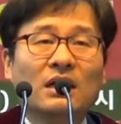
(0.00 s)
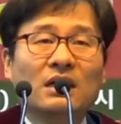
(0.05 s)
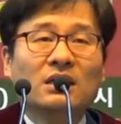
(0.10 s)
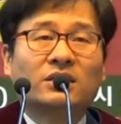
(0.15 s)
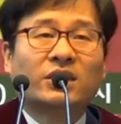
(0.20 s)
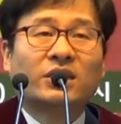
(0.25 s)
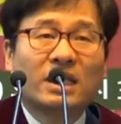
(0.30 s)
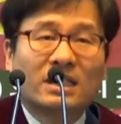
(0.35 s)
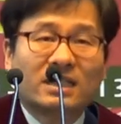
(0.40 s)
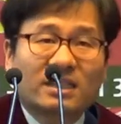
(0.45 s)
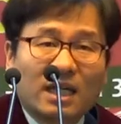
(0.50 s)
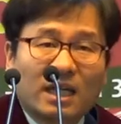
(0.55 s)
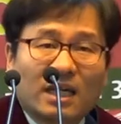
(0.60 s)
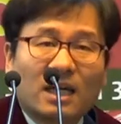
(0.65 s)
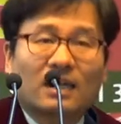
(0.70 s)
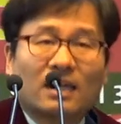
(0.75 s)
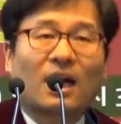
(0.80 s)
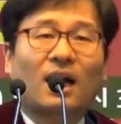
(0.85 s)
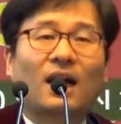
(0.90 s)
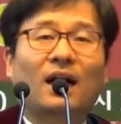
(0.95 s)

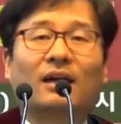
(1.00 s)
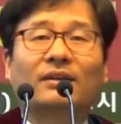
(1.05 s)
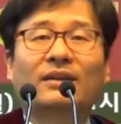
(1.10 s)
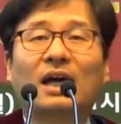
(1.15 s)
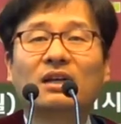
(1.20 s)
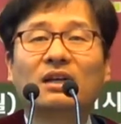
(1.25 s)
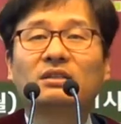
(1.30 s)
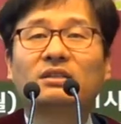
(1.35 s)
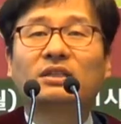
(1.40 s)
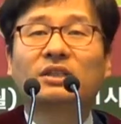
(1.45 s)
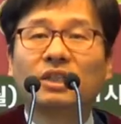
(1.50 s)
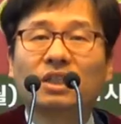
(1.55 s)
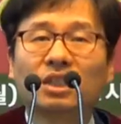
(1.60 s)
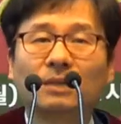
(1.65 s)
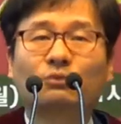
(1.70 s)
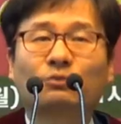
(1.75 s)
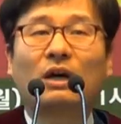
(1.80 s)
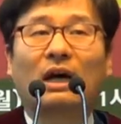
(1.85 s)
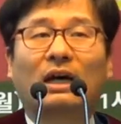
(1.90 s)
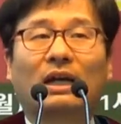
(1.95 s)
직장에다가 나는
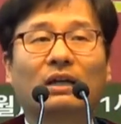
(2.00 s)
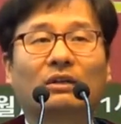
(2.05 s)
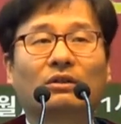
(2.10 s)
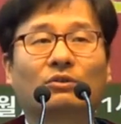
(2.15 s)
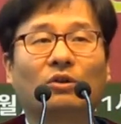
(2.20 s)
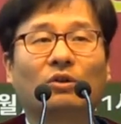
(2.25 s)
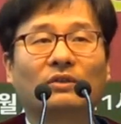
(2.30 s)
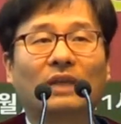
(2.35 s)
진급도 안 할 거고